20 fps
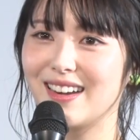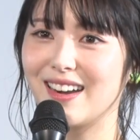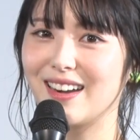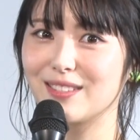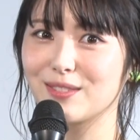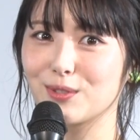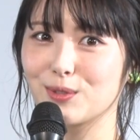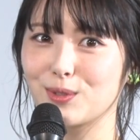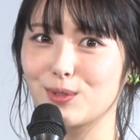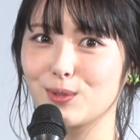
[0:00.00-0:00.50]
あ
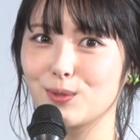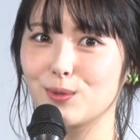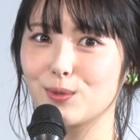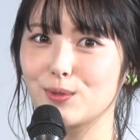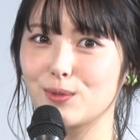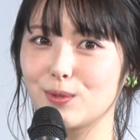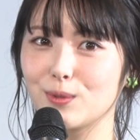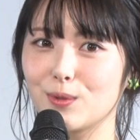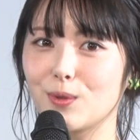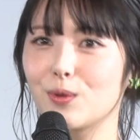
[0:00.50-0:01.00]
のすご
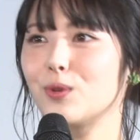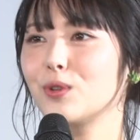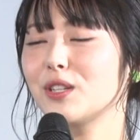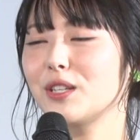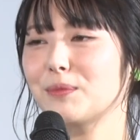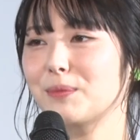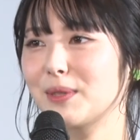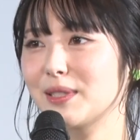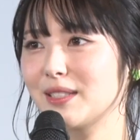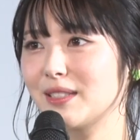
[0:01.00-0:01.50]
く驚
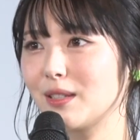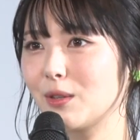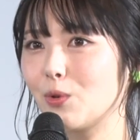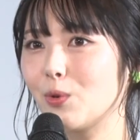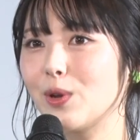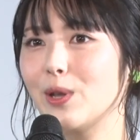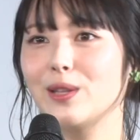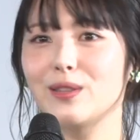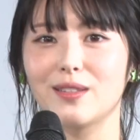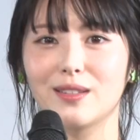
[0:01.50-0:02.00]
きました。
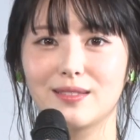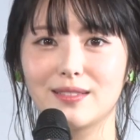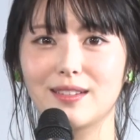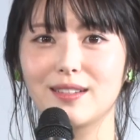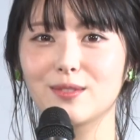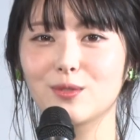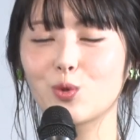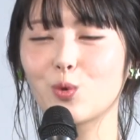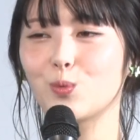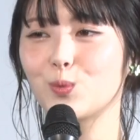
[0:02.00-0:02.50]
ご縁だ
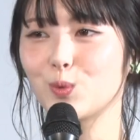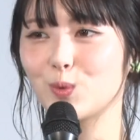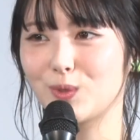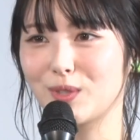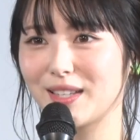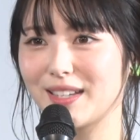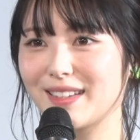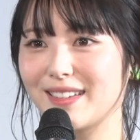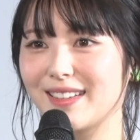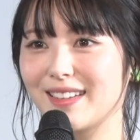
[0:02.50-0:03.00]
なと思っ
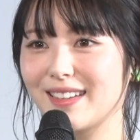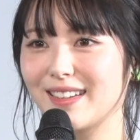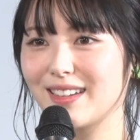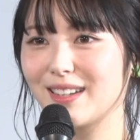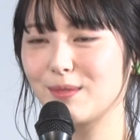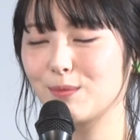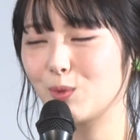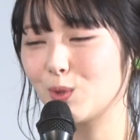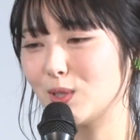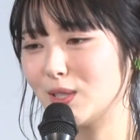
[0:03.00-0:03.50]
て、
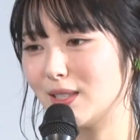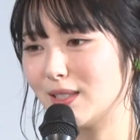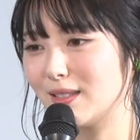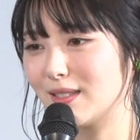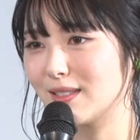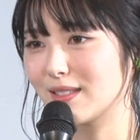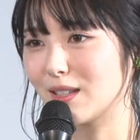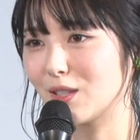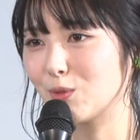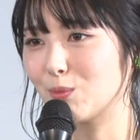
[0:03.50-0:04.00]
もしい
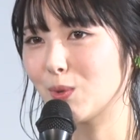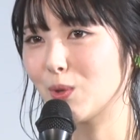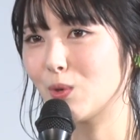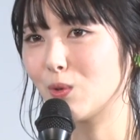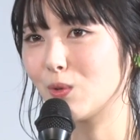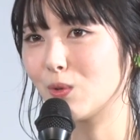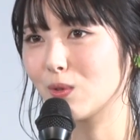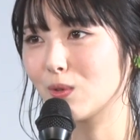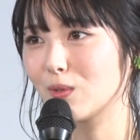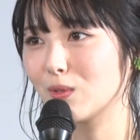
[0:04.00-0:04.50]
つか夢
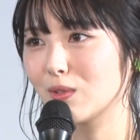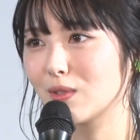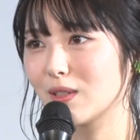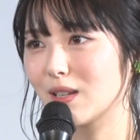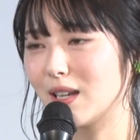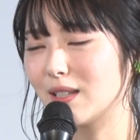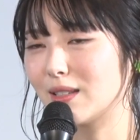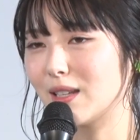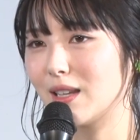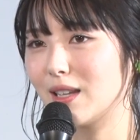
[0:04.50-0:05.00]
を
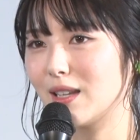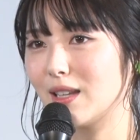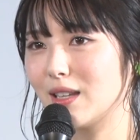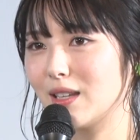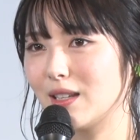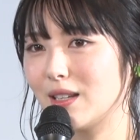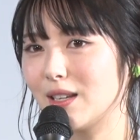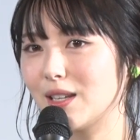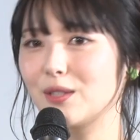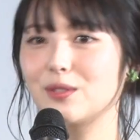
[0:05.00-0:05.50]
叶
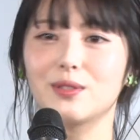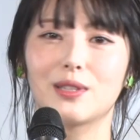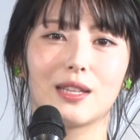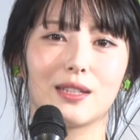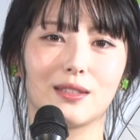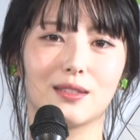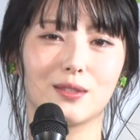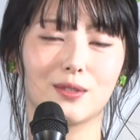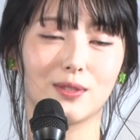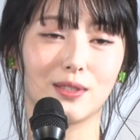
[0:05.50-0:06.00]
えられ
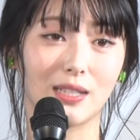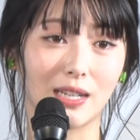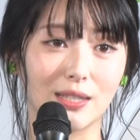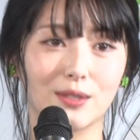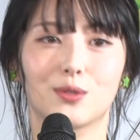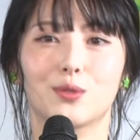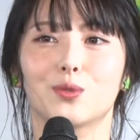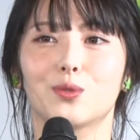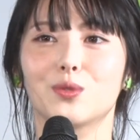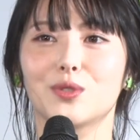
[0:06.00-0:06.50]
たら、
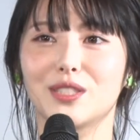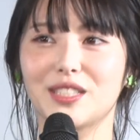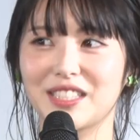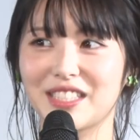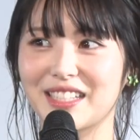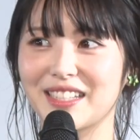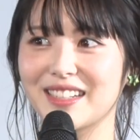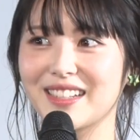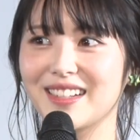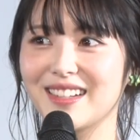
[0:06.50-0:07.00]
その時
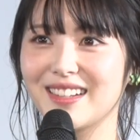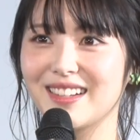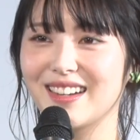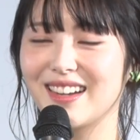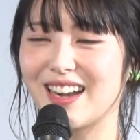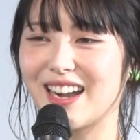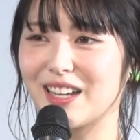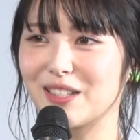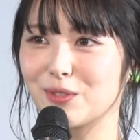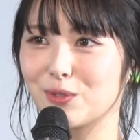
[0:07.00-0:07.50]
に
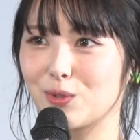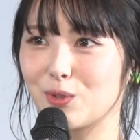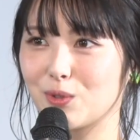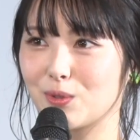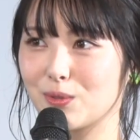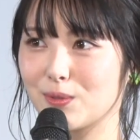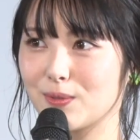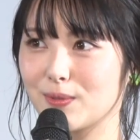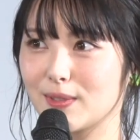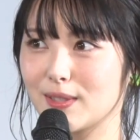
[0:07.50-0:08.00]
あ
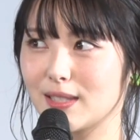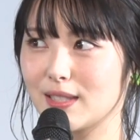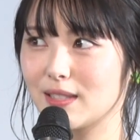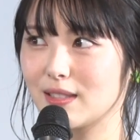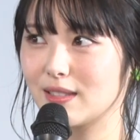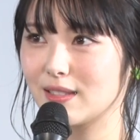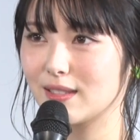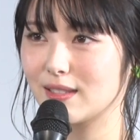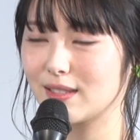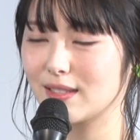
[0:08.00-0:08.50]
の
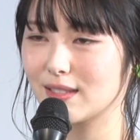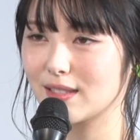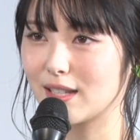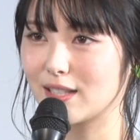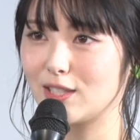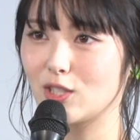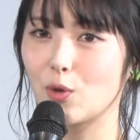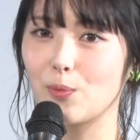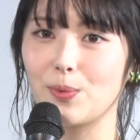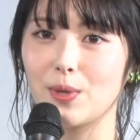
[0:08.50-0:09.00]

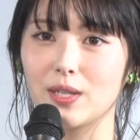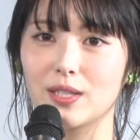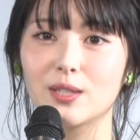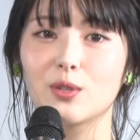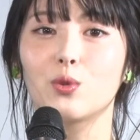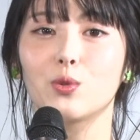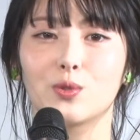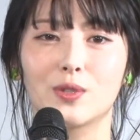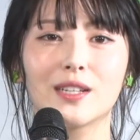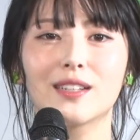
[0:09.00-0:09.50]
カシオペア
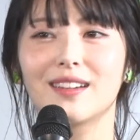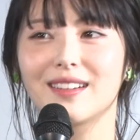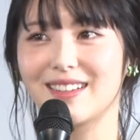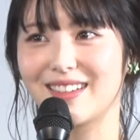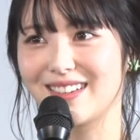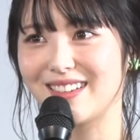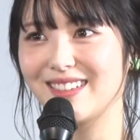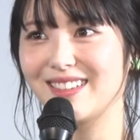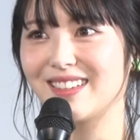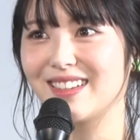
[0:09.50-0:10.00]
紀行の中
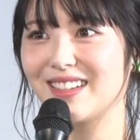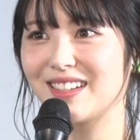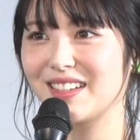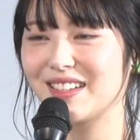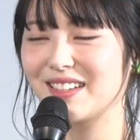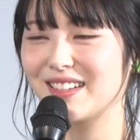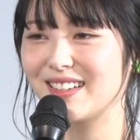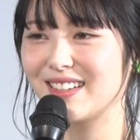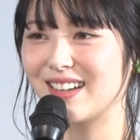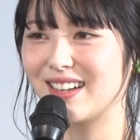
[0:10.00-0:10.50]
から
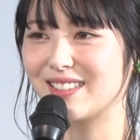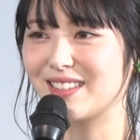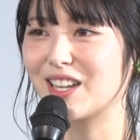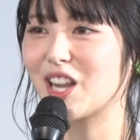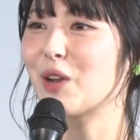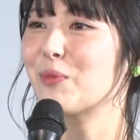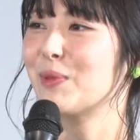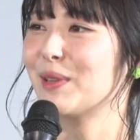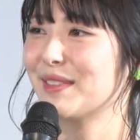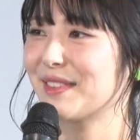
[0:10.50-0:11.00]

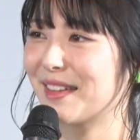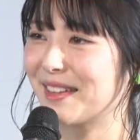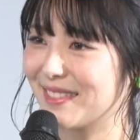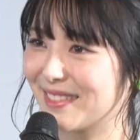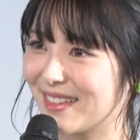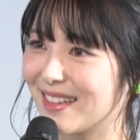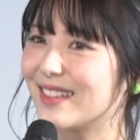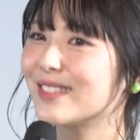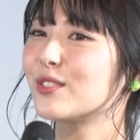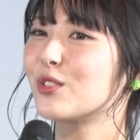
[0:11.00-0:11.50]
眺めたい
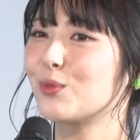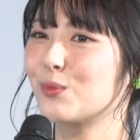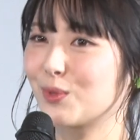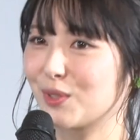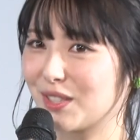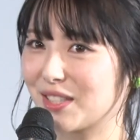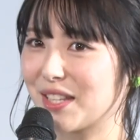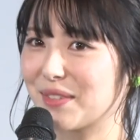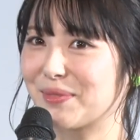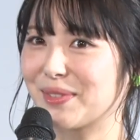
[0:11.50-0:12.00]
なと
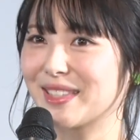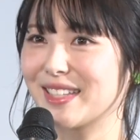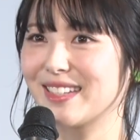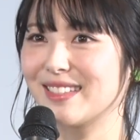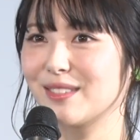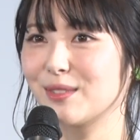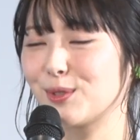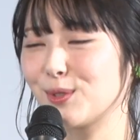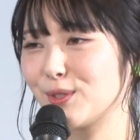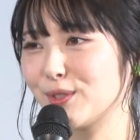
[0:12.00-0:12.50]
思って、また
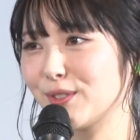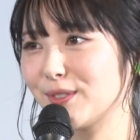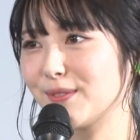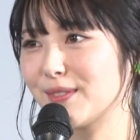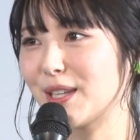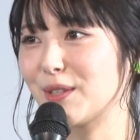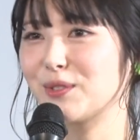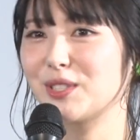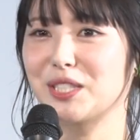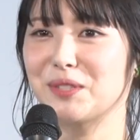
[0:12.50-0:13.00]
一つ
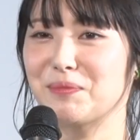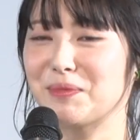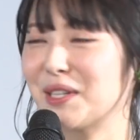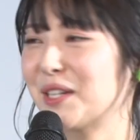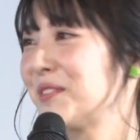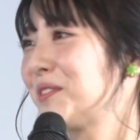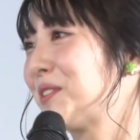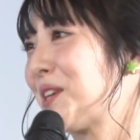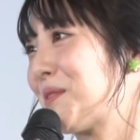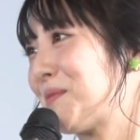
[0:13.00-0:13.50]
楽しみ
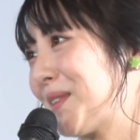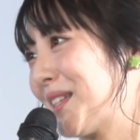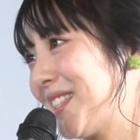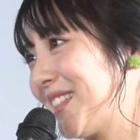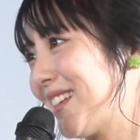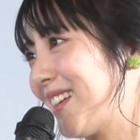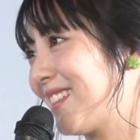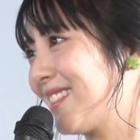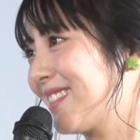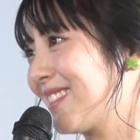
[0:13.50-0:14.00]
が増えまし
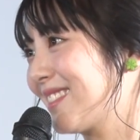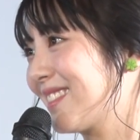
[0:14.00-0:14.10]
た。